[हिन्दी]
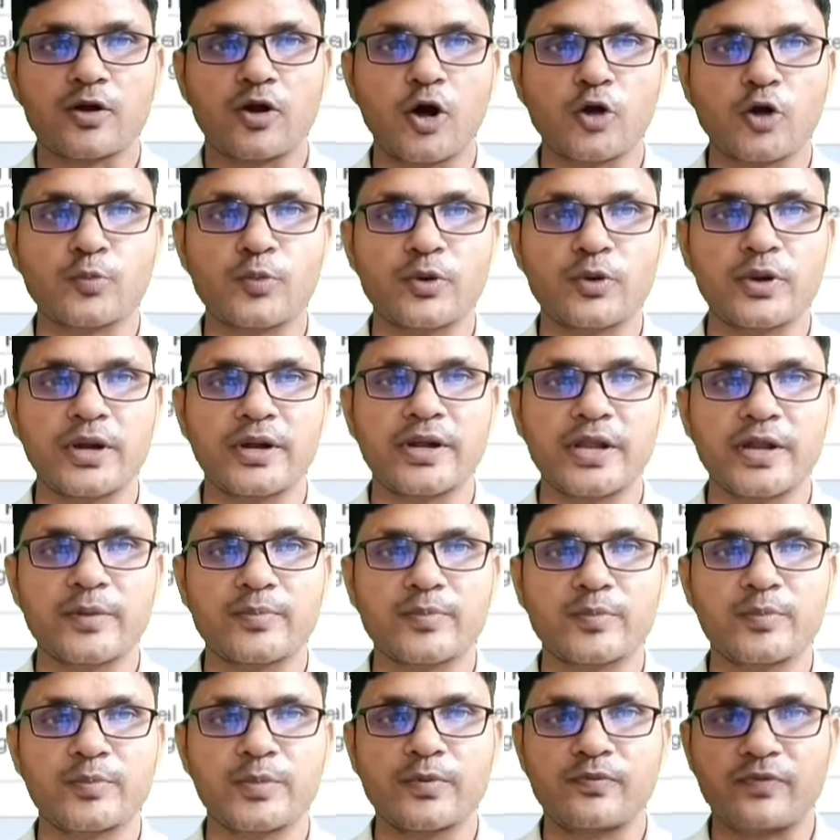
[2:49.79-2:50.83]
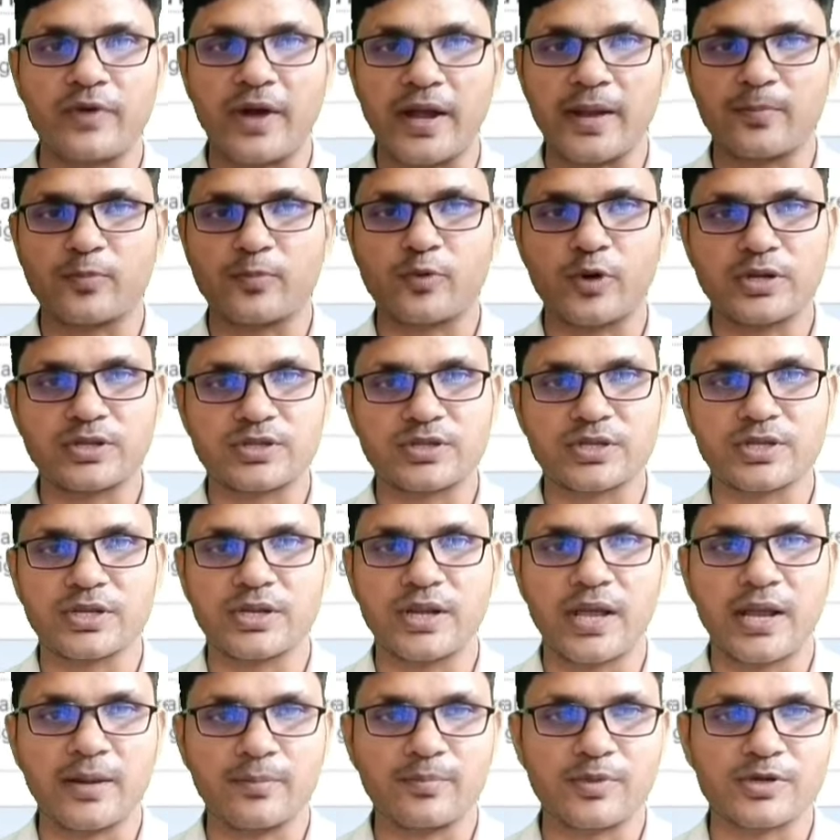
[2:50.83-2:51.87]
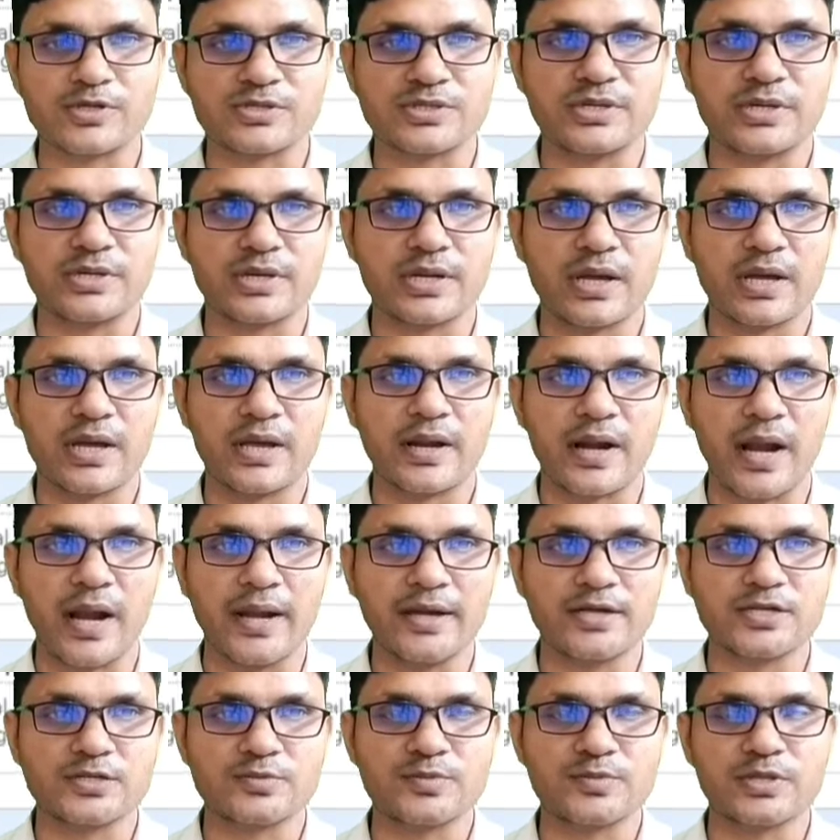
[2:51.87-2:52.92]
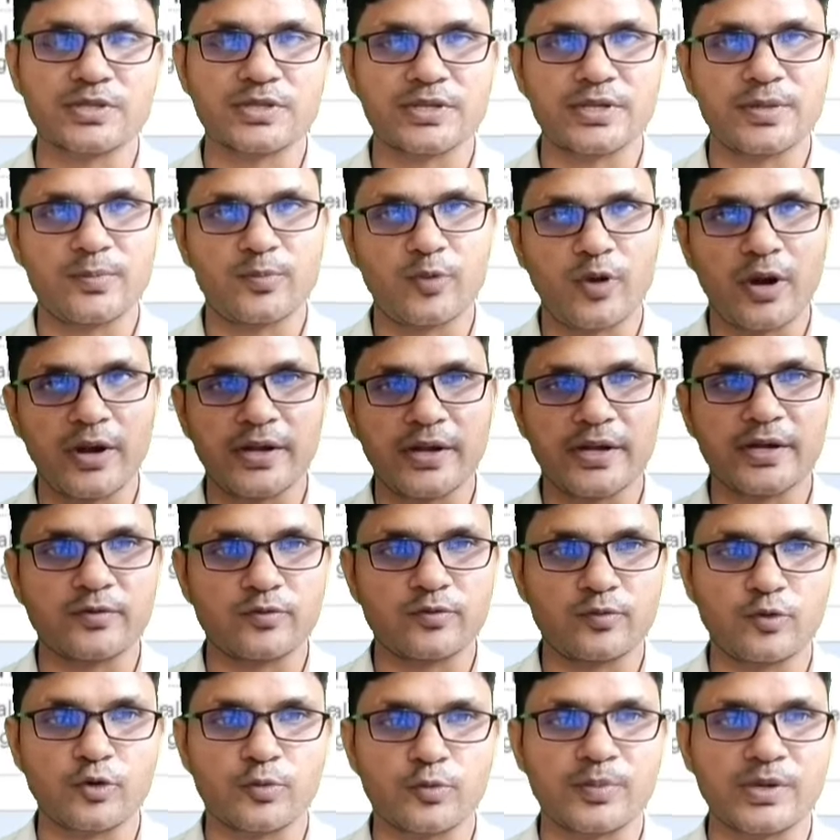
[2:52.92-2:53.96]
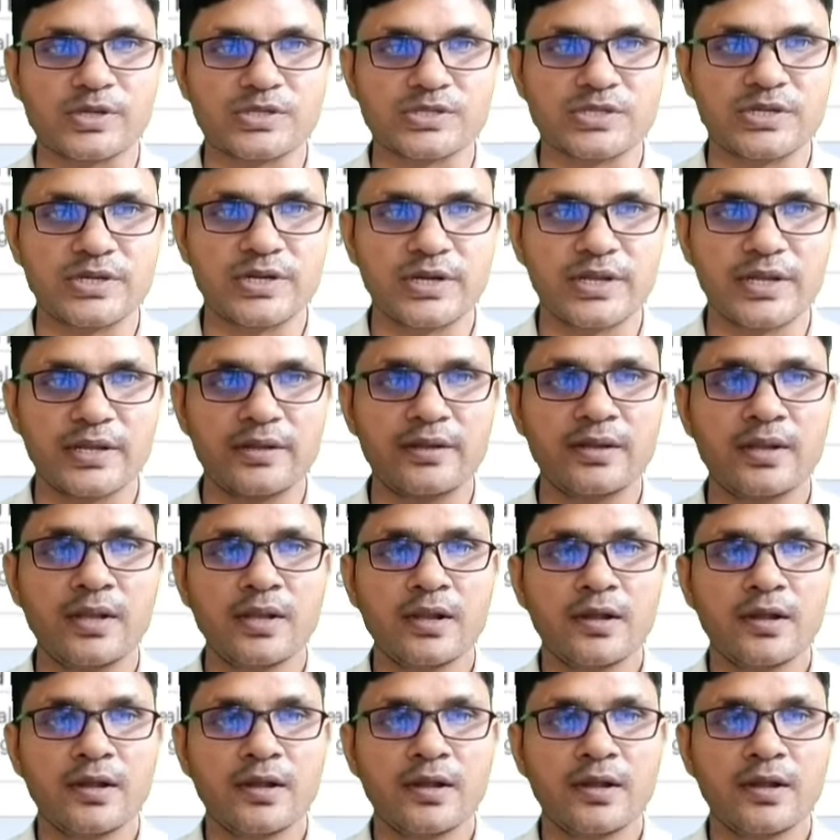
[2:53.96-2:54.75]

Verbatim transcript: कॉरपोरेट डेप्ट में फाइव का है राइट्स में थ्री है